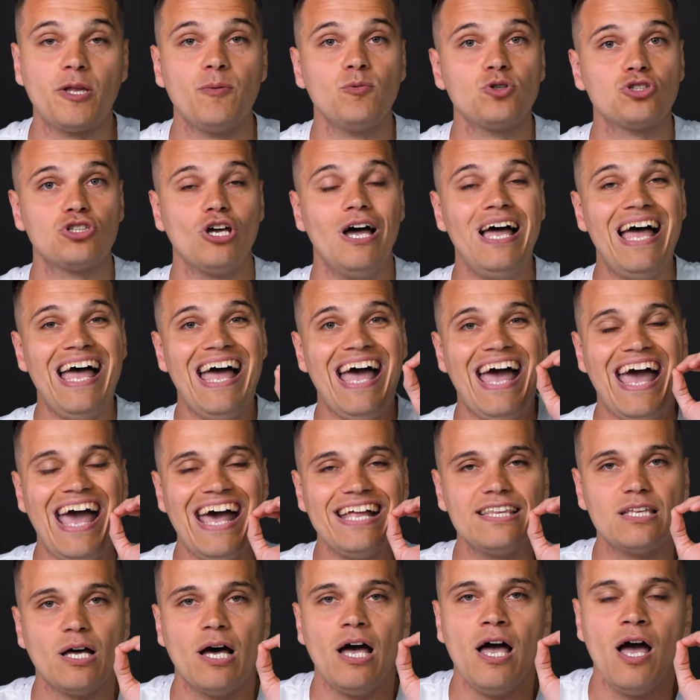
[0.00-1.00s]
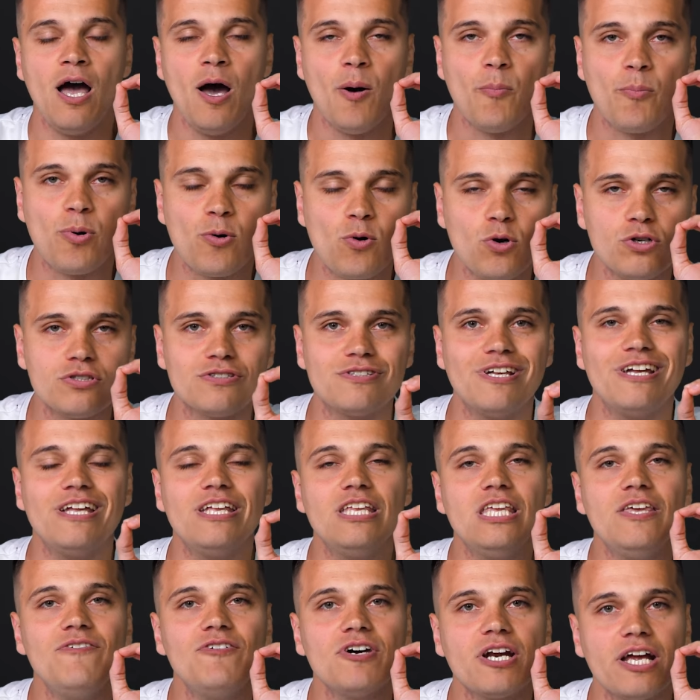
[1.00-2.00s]
Потому что это просто
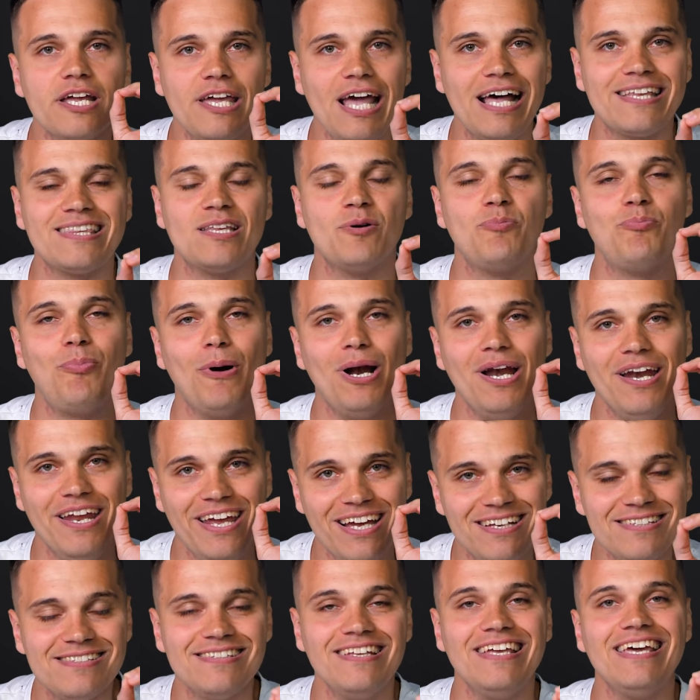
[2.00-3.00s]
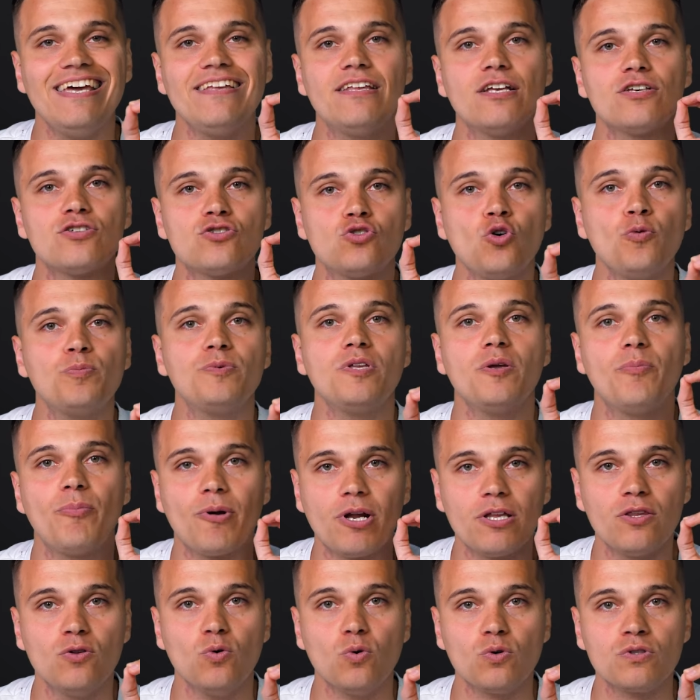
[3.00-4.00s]
невероятно полезный и доступный
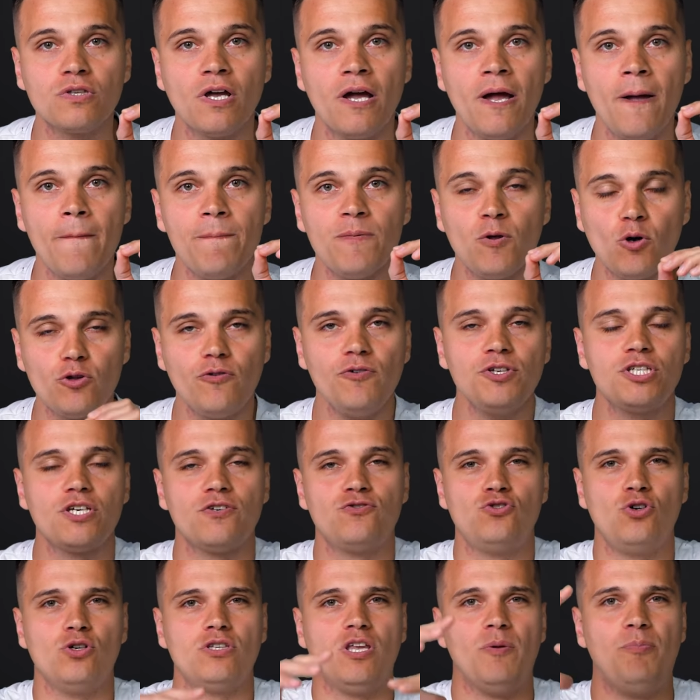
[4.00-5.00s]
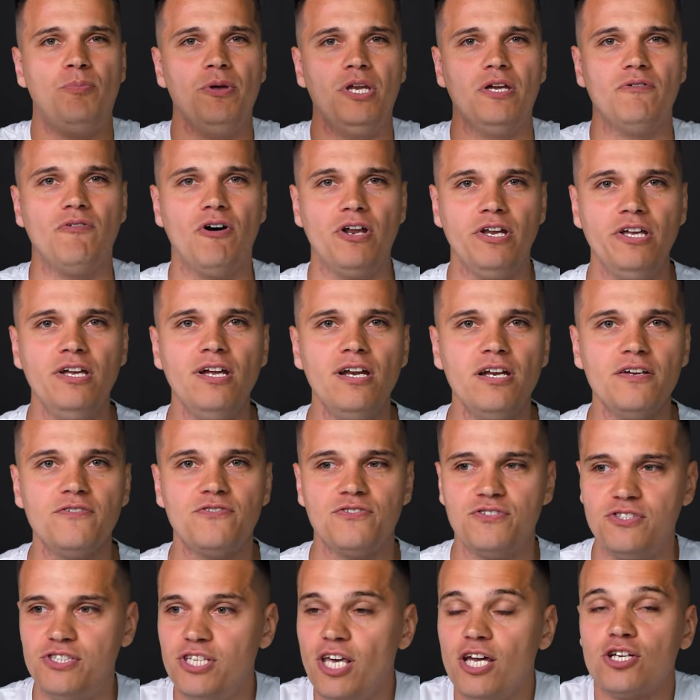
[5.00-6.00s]
продукт. И вот вы сейчас все это переварили,
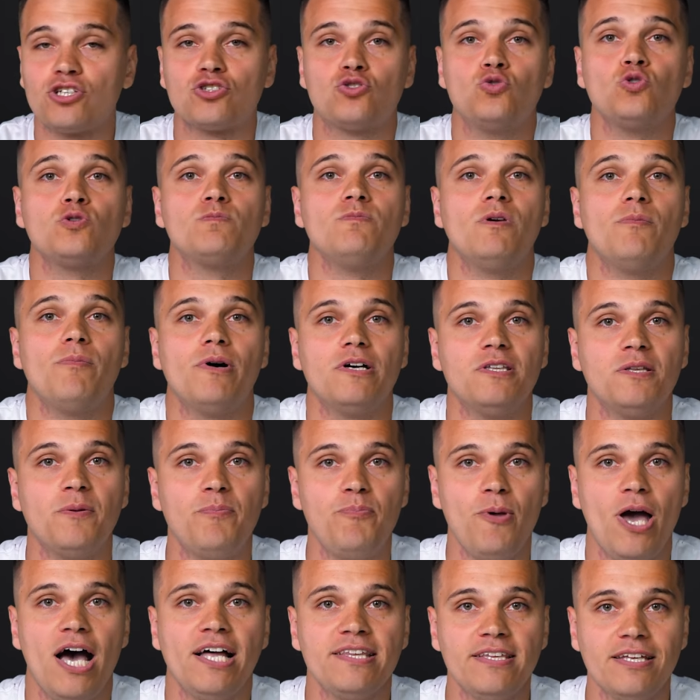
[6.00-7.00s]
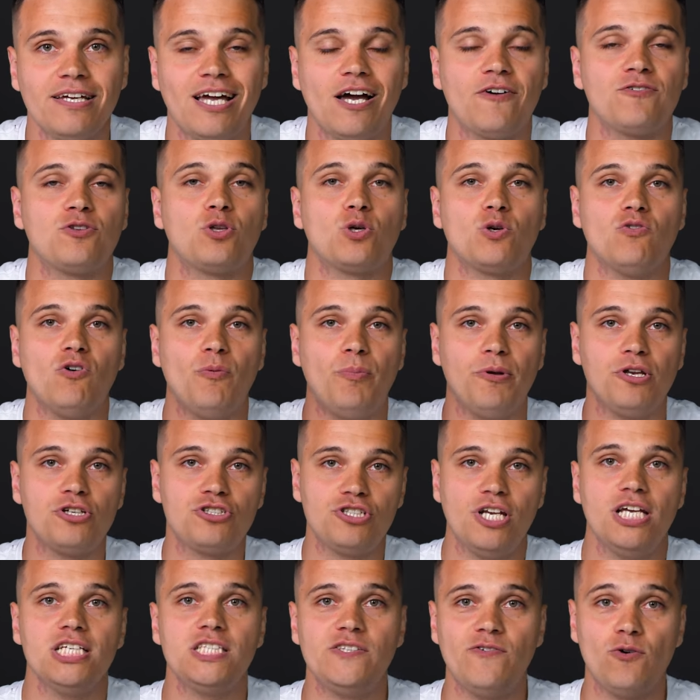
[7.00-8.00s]
все ждут Mi Band 5, как второго
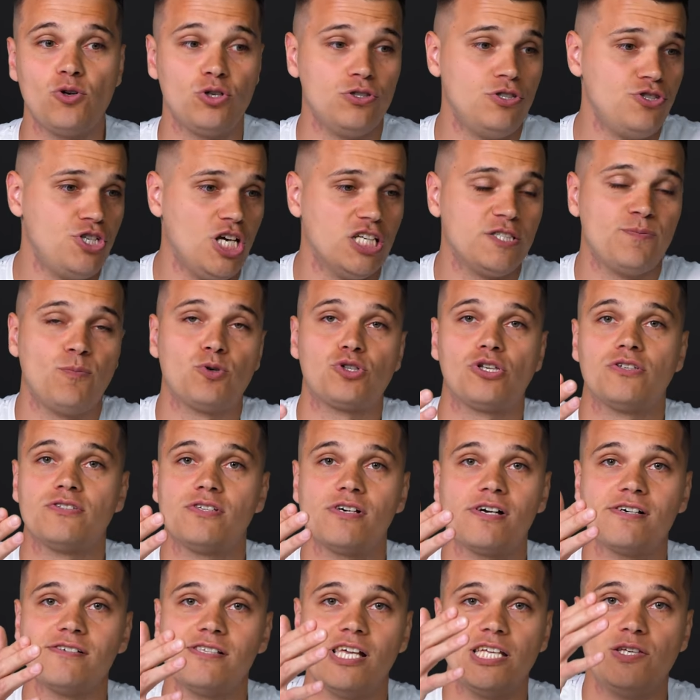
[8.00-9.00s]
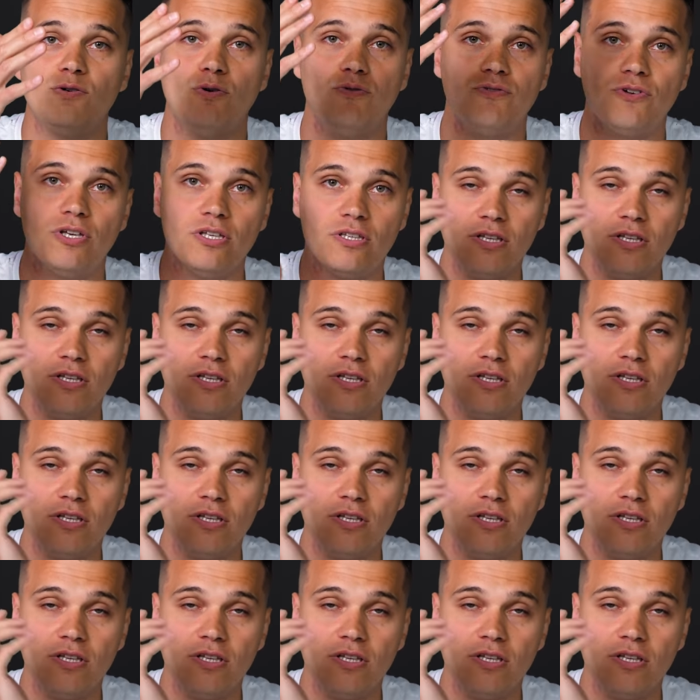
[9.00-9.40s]
пришествия, уже сейчас можно заказать его в